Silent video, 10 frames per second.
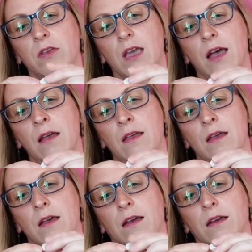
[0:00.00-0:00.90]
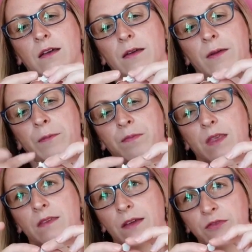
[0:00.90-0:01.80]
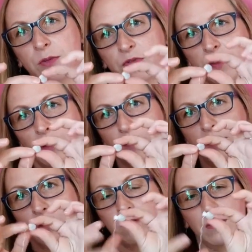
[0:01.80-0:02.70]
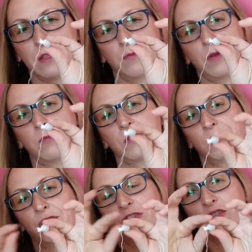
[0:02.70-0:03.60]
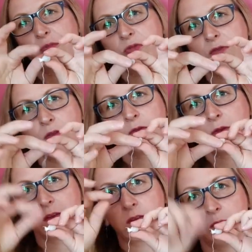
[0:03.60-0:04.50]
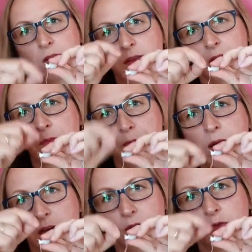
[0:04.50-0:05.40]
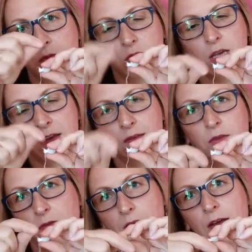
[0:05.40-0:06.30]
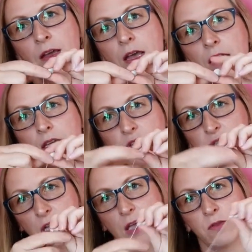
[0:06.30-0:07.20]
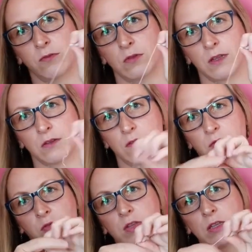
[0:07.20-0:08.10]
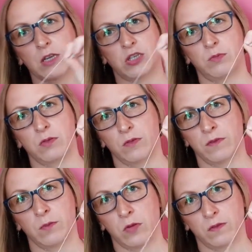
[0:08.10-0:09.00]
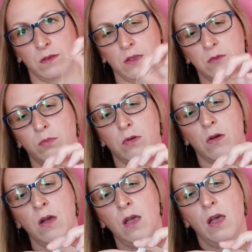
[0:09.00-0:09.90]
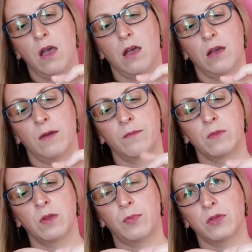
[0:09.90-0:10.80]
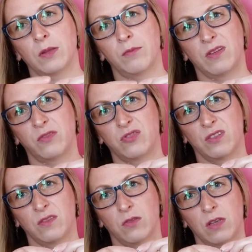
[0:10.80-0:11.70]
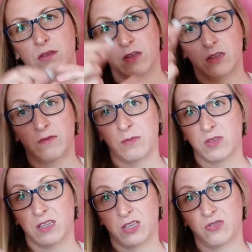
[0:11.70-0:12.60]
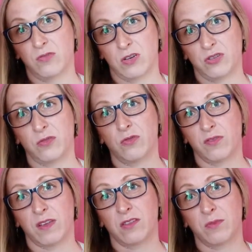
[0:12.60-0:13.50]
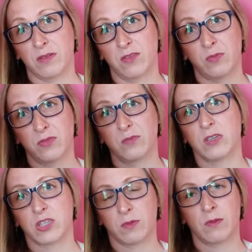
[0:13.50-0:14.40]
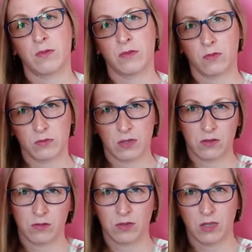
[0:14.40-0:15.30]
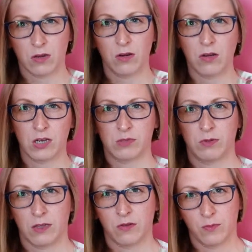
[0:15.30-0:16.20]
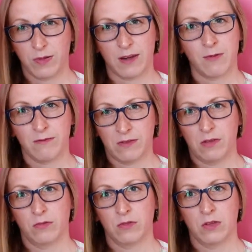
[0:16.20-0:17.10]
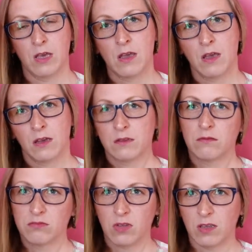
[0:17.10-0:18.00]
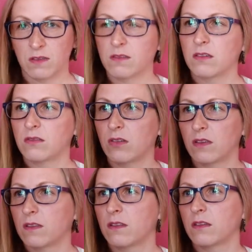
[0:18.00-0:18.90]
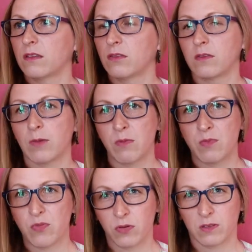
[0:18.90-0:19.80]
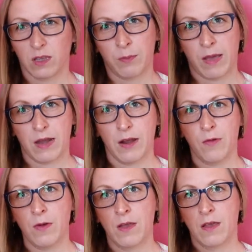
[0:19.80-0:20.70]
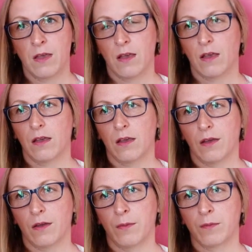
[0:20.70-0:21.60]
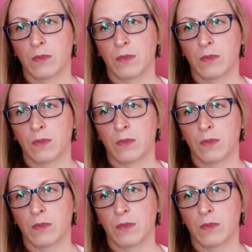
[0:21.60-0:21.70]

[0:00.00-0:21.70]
ja e, zawsze przed aplikowaniem perły księżniczki przywiązuję sobie jednak bardzo ciasno, tak, jeszcze jedną dodatkową nitkę, żeby to wzmocnić, bo e, no potem bardzo często, jeśli Wam się taki sznureczek urwie, to prawdopodobnie trzeba będzie udać się do ginekologa, żeby taką perłę wyjąć. To jest, to jest no, słaby punkt tych pereł. E,